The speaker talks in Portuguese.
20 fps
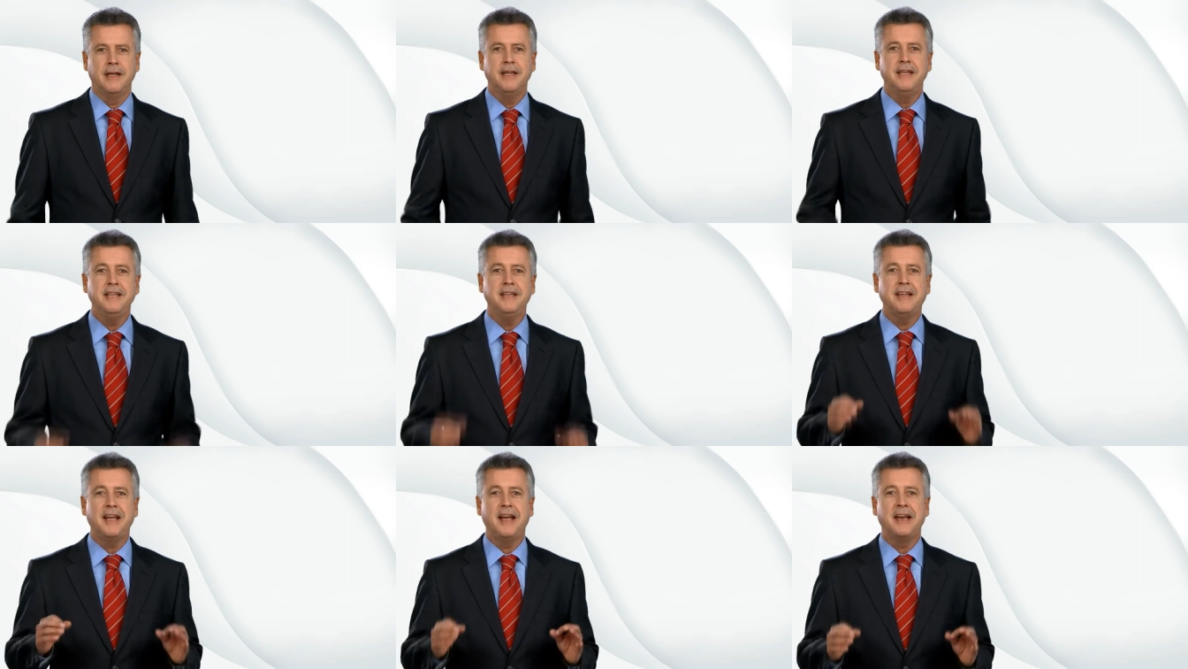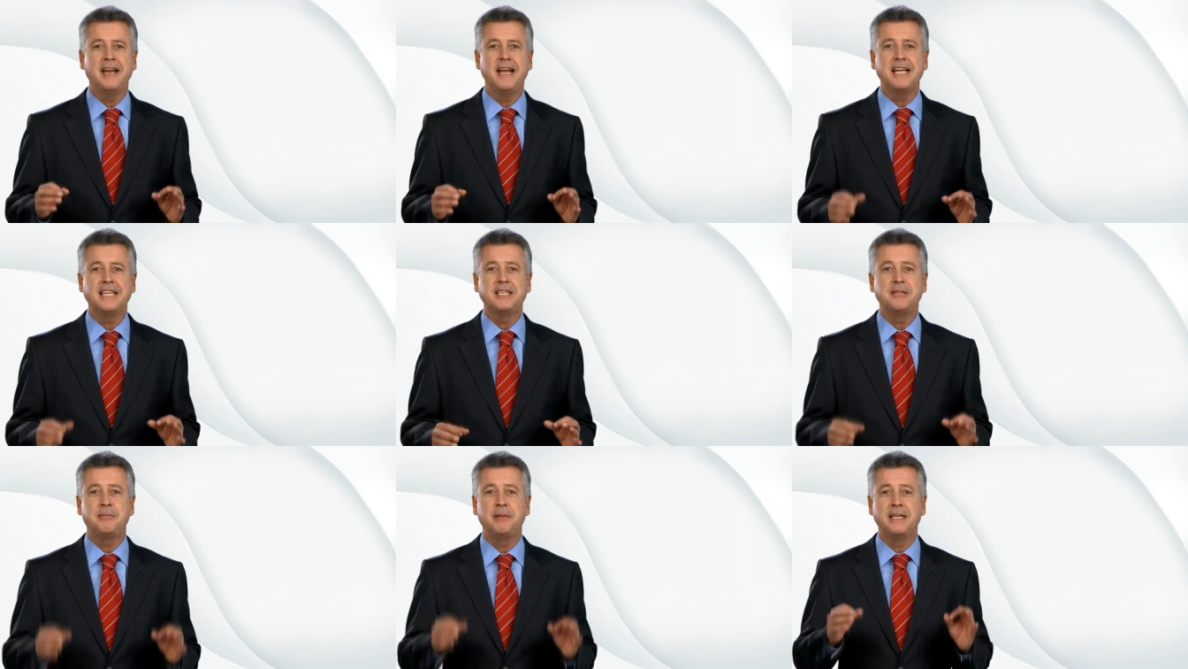
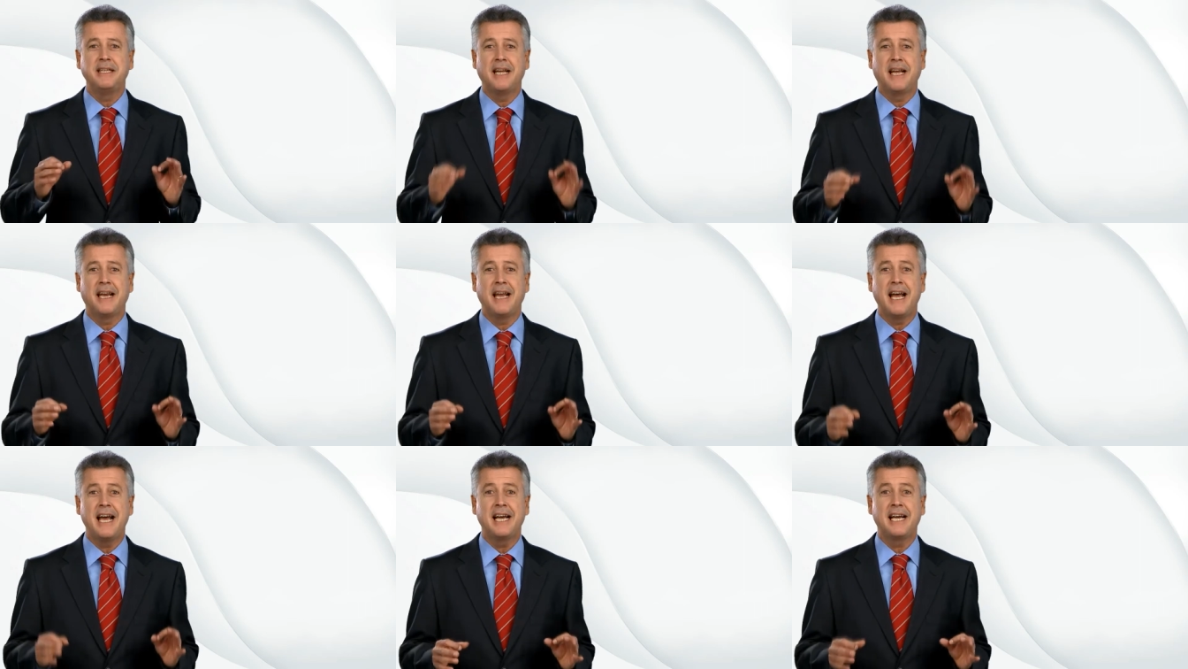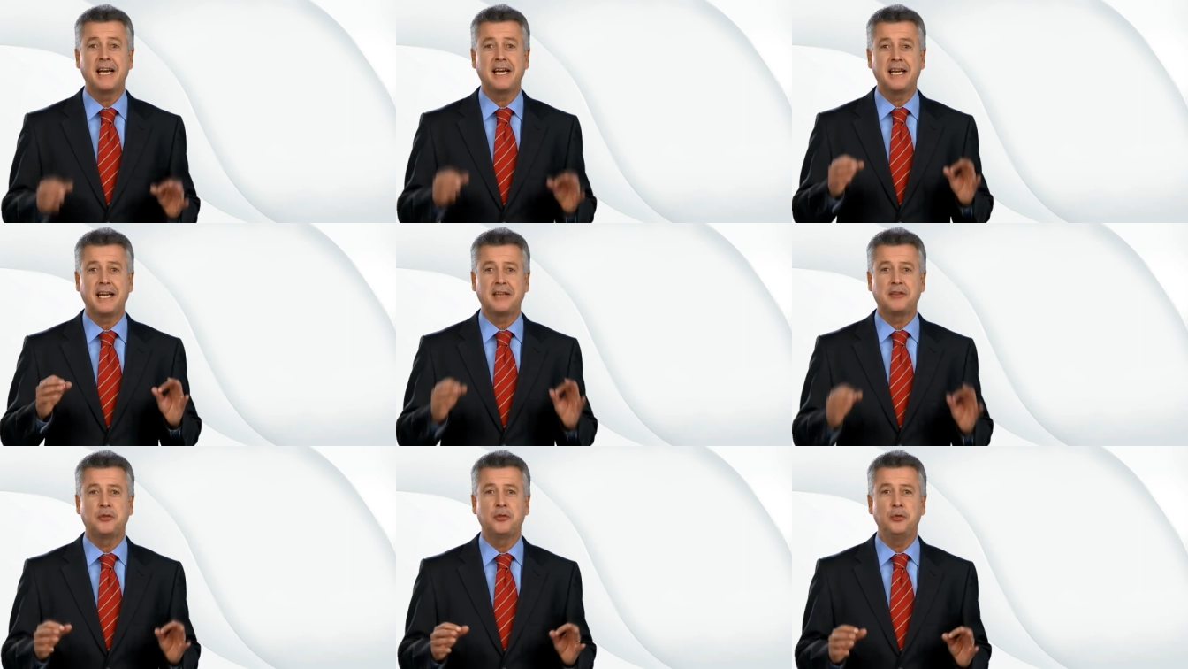internet banda larga
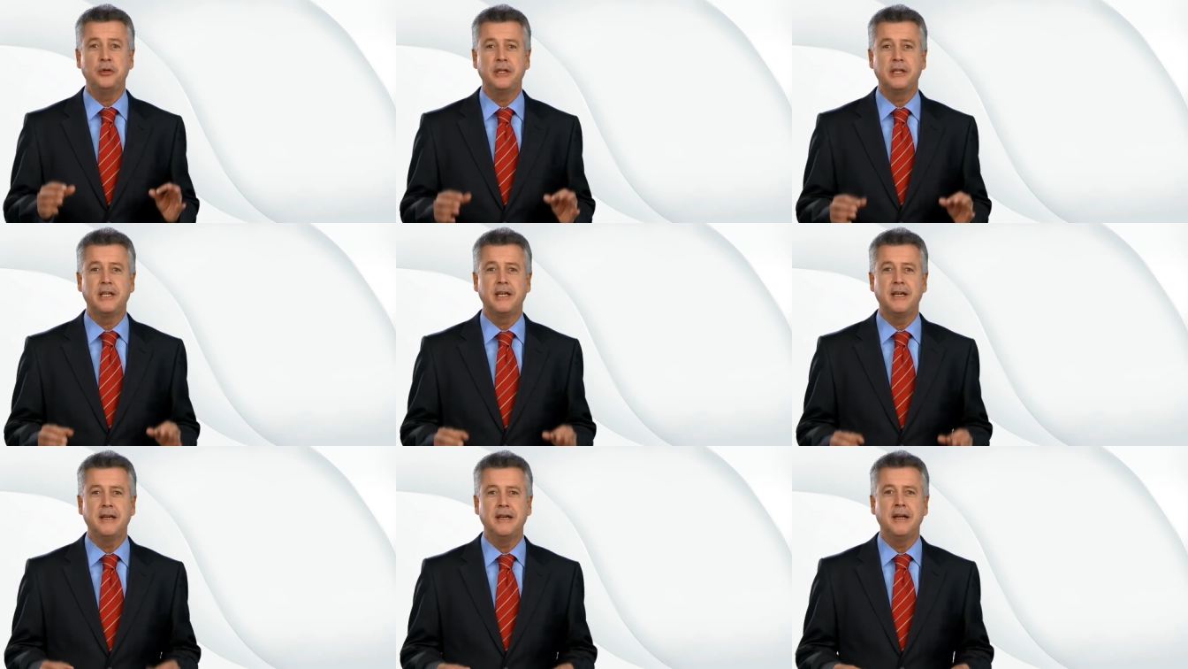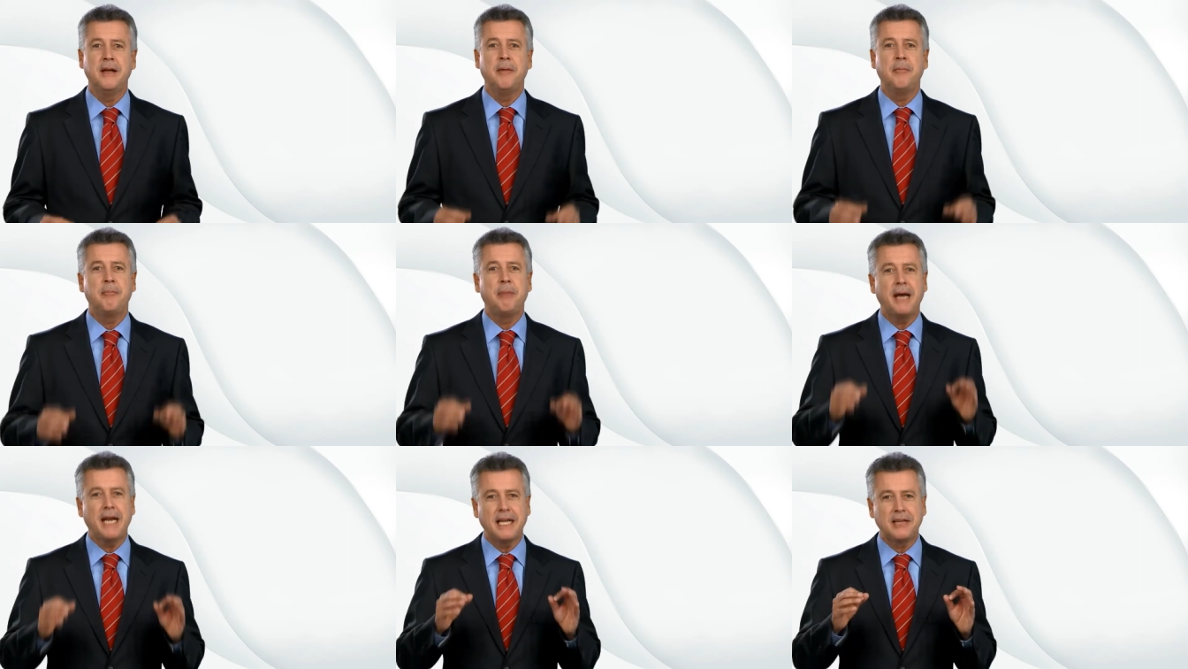gratuita
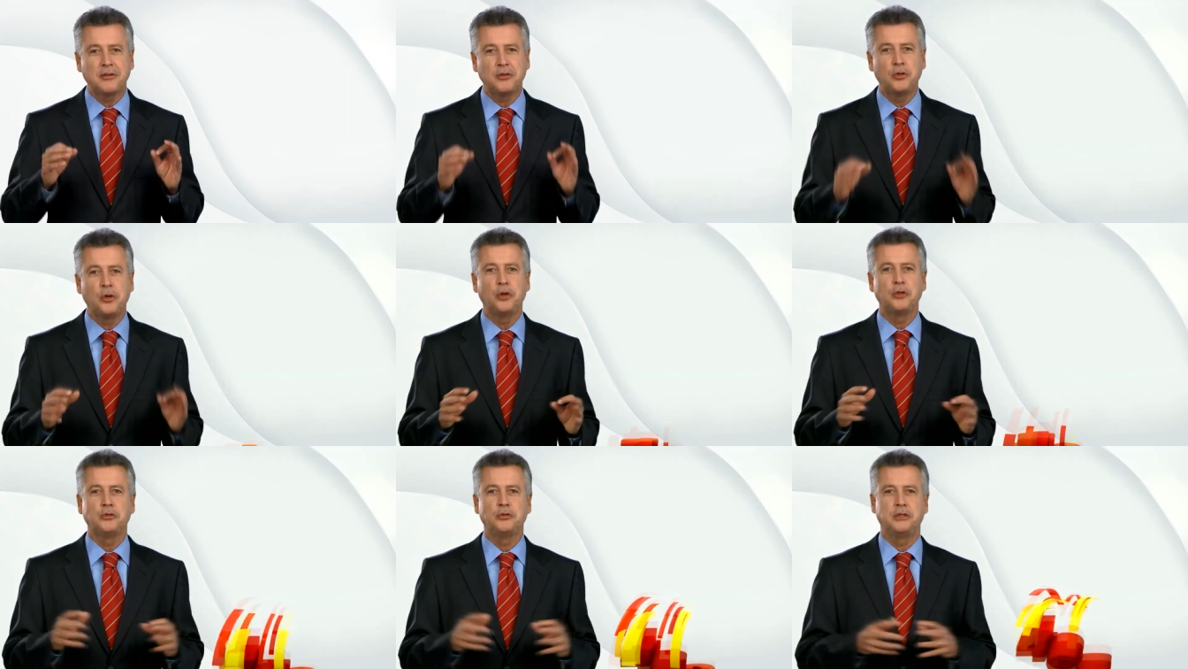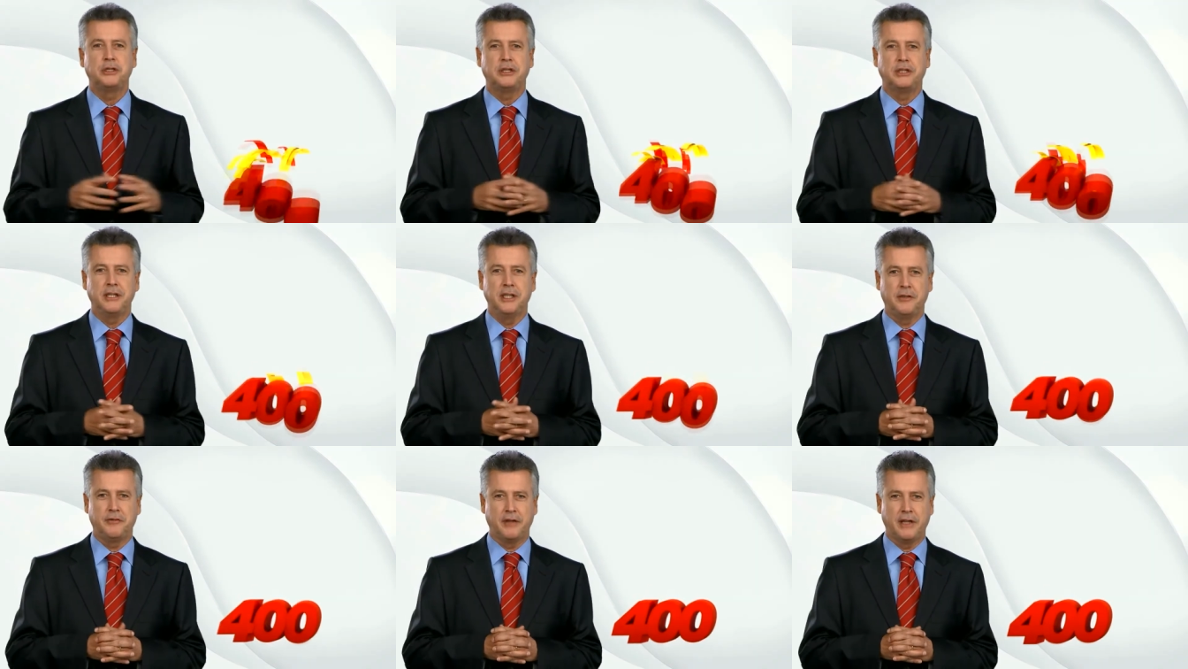para todo o
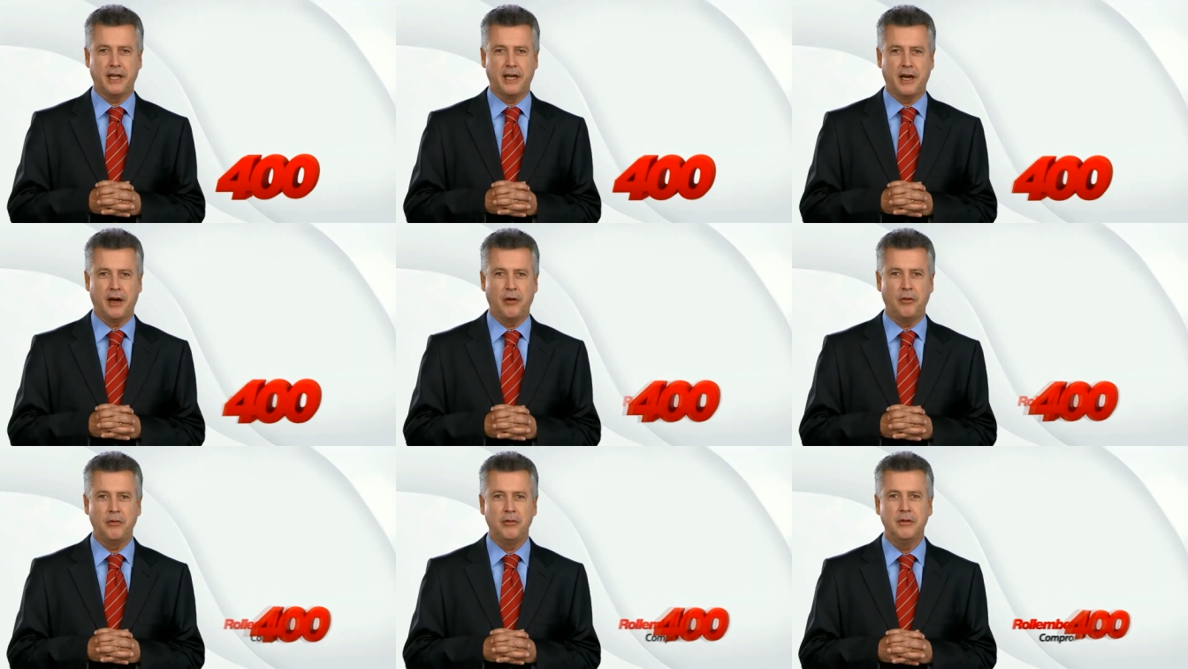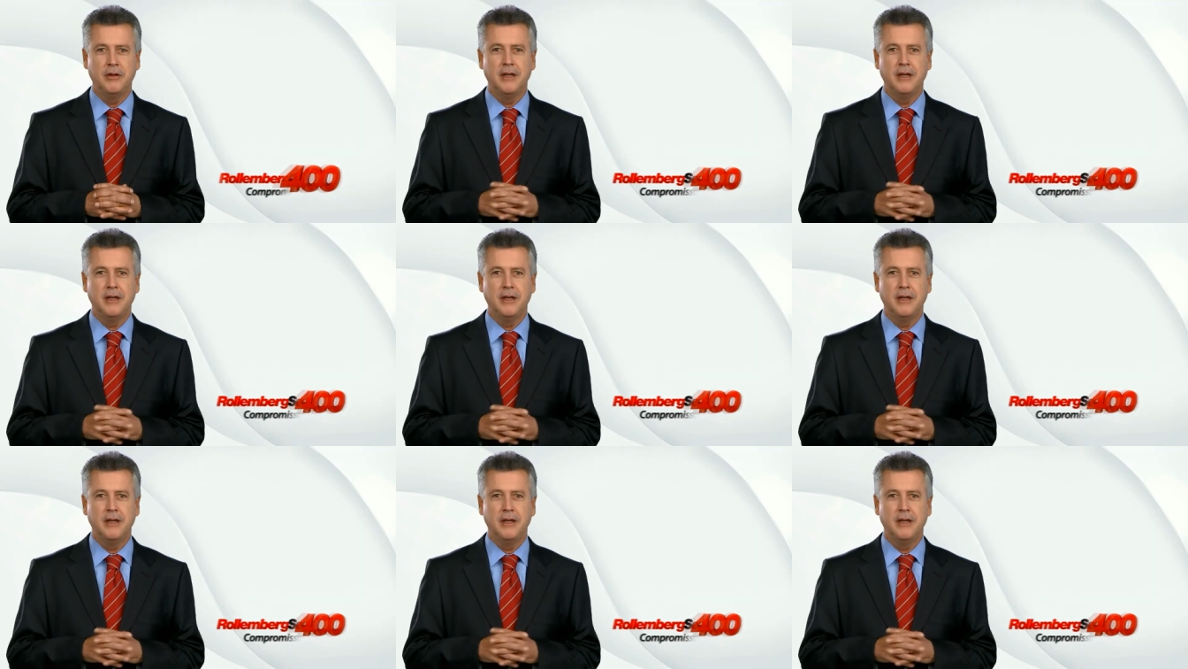Distrito Federal.